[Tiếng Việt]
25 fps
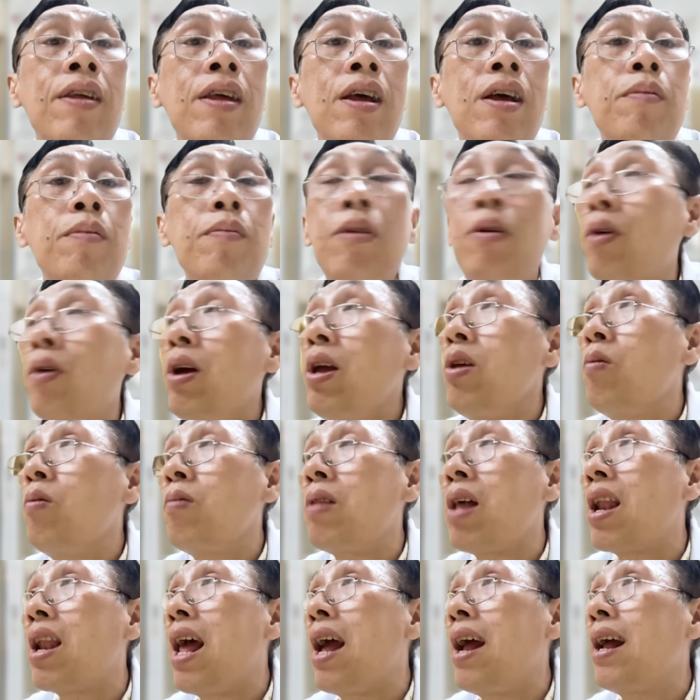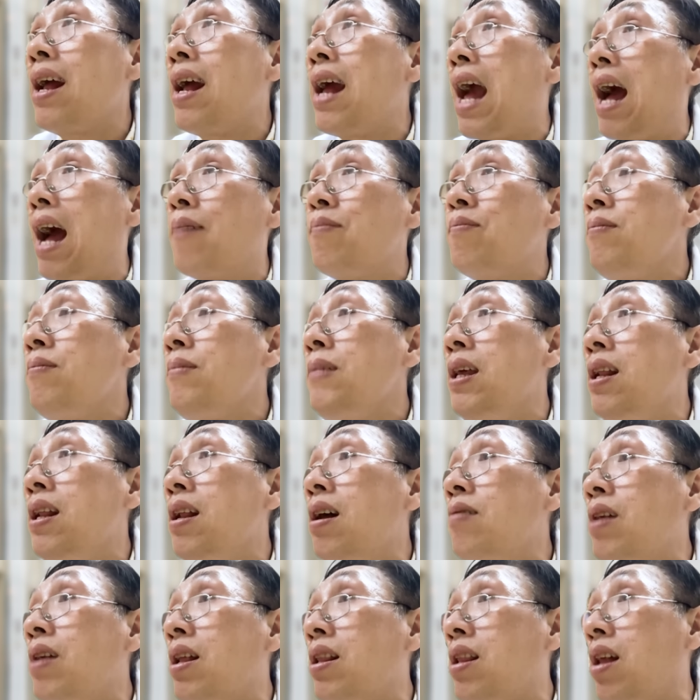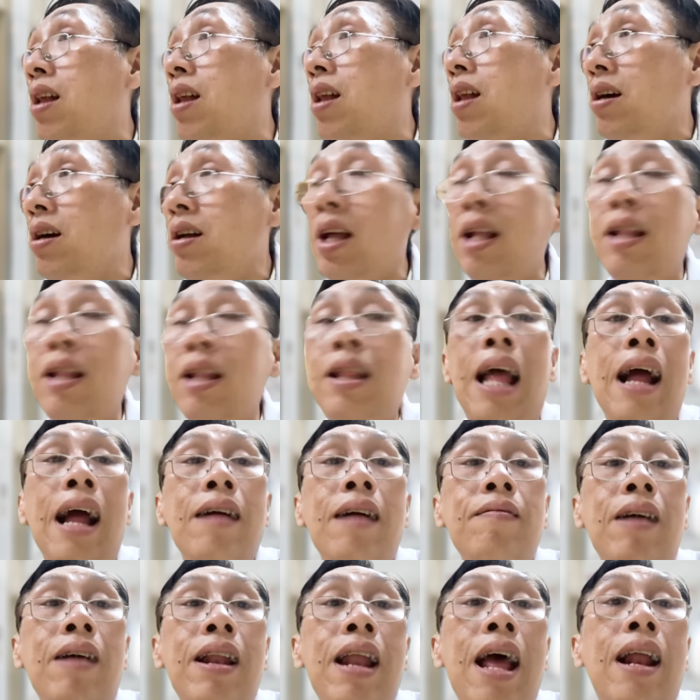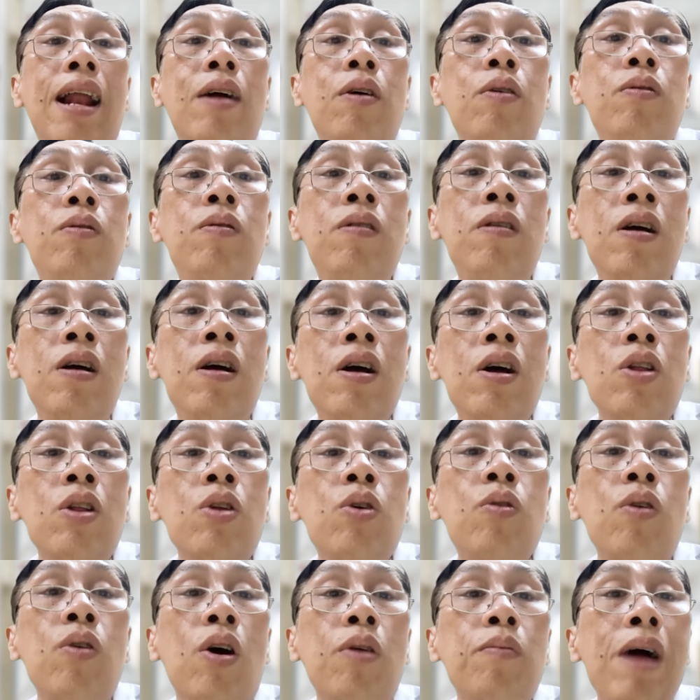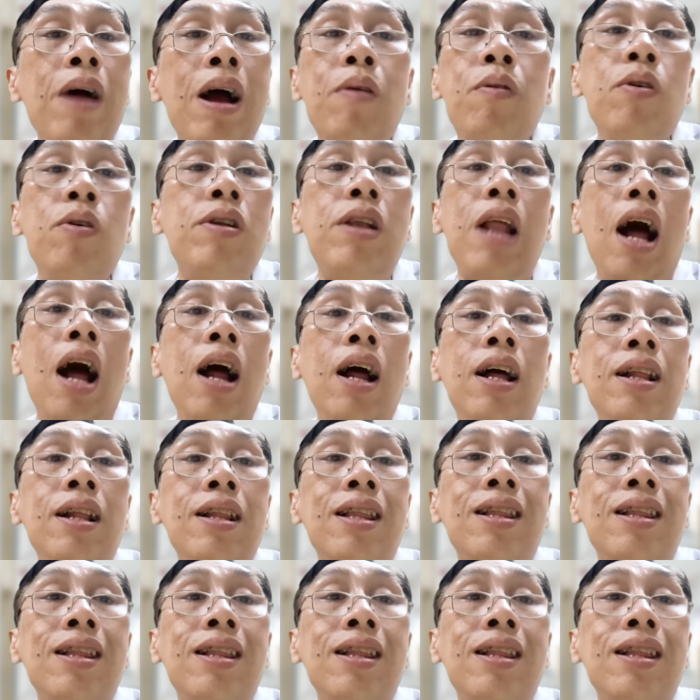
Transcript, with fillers: nhiều khi chúng ta đang cảm gì đó ta thử thấy tăng ta đè ra uống thuốc loãng máu nó trật